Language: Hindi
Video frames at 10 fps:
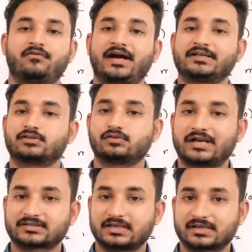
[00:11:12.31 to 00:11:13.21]
वाई इजिकल टू
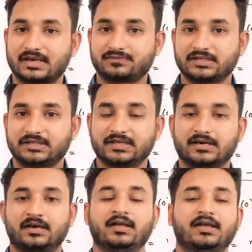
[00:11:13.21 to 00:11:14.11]
एक्स का ग्राफ दे
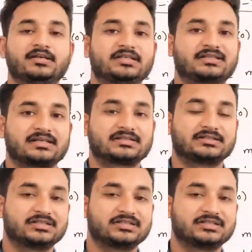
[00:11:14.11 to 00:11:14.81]
देगा इसी तरह से